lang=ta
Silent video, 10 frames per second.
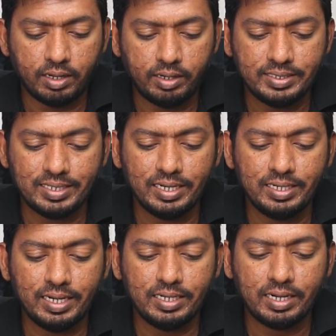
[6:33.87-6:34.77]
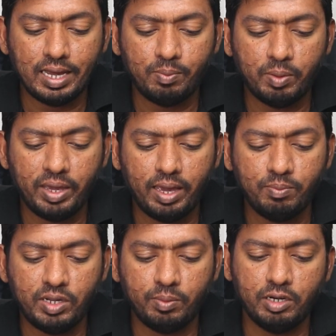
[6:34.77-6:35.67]
ரீசெண்ட்லி டெலிட்டட் ஆல்பமை
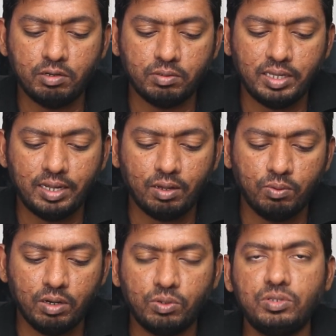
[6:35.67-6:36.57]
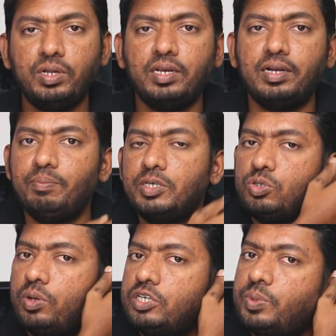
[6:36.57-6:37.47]
எம்டி அப்படின்னு கொடுத்தீங்கன்னா உங்களுக்கு ஒரு த்ரீ ஹண்ட்ரட் எம்பி
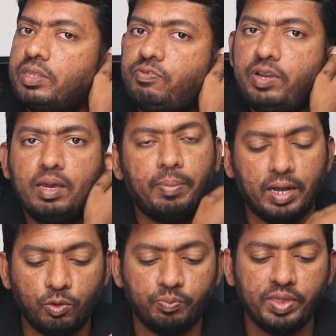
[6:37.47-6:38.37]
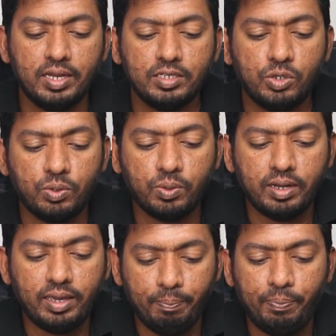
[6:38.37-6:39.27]
ஸ்டோரேஜ் வந்து ஃப்ரீ அப் ஆகும் ஸோ
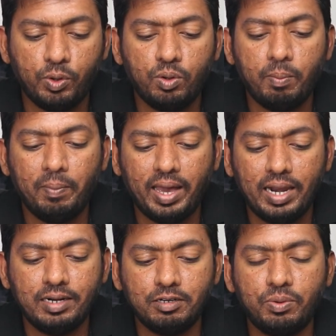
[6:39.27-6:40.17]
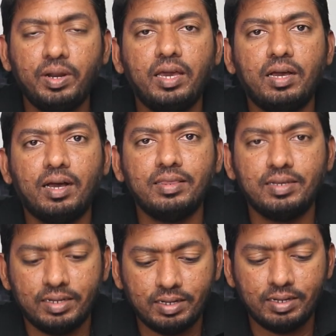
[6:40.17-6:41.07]
இப்போது மேலே இருக்கக்கூடிய அந்த
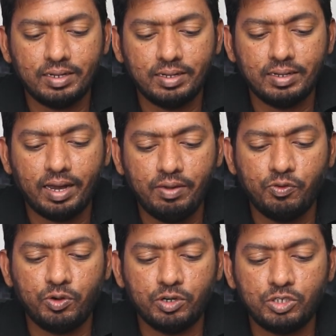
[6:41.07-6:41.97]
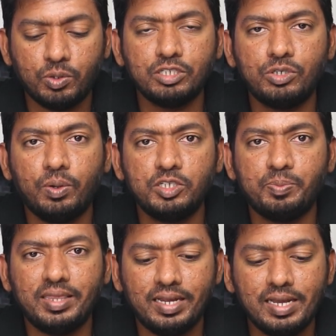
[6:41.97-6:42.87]
ஐஃபோனோட டோட்டல் ஸ்டோரேஜ்
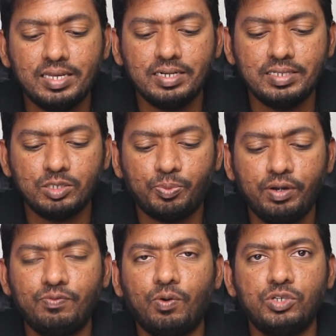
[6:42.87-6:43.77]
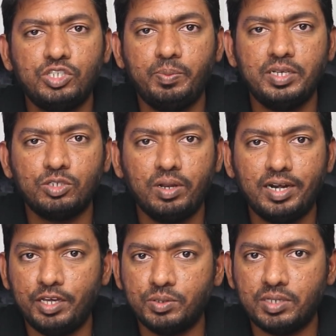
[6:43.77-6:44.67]
பார்த்தீங்கன்னா தேர்ட்டி சிக்ஸ் பாயிண்ட் ஃபோர் ஜிபின்னு சொல்லி
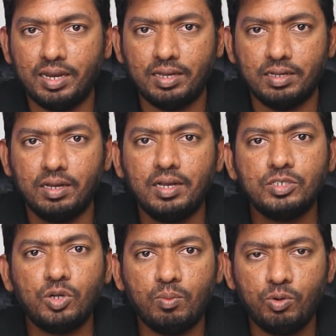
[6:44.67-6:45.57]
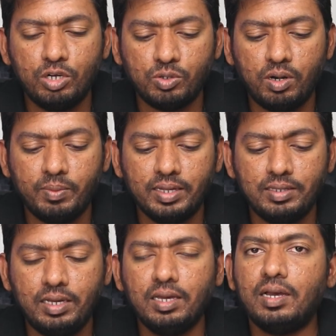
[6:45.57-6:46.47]
ரெடியூஸ் ஆயிருக்கு ஸோ நான் முன்ன சொன்ன மாதிரி